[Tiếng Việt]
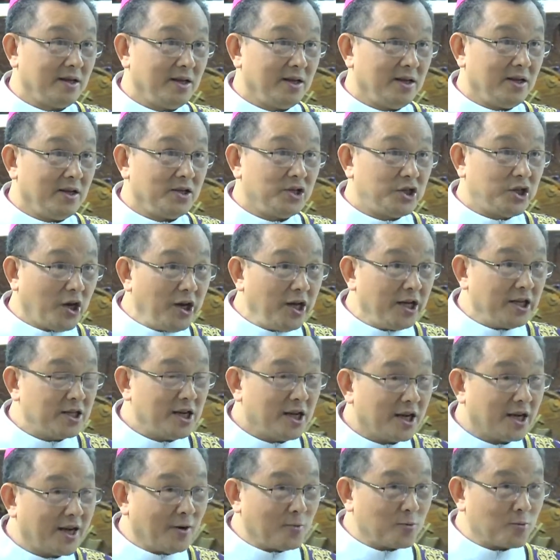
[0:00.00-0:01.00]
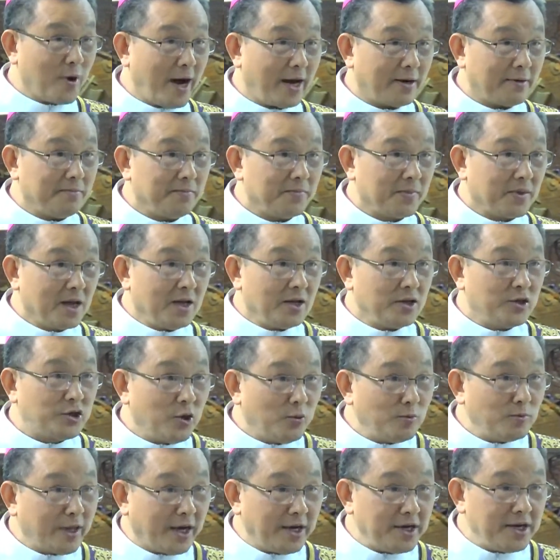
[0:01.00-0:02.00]
cho nên thưa cộng đoàn
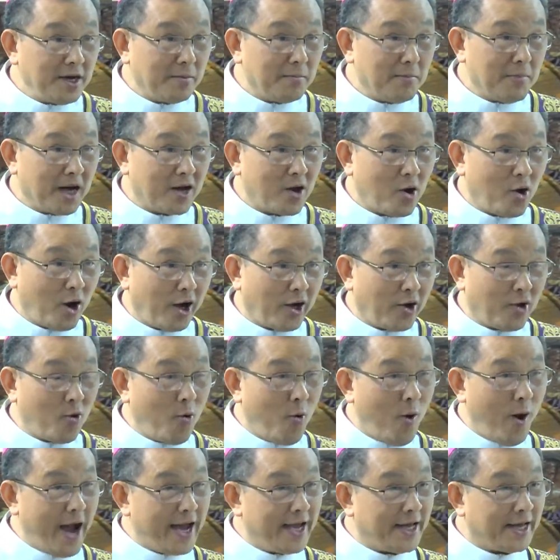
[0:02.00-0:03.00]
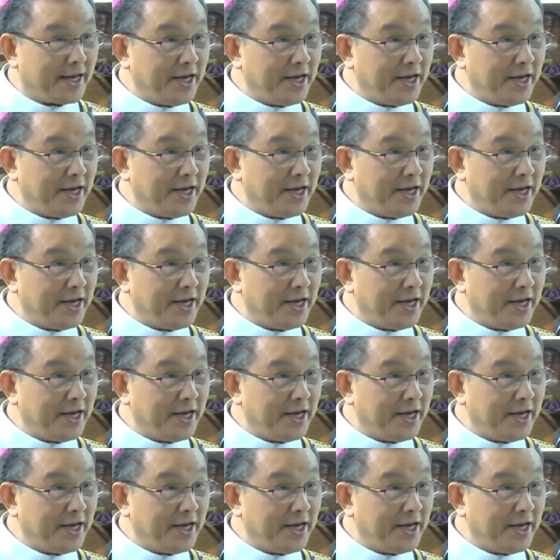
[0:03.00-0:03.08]
chúng ta được mời gọi ngoài cái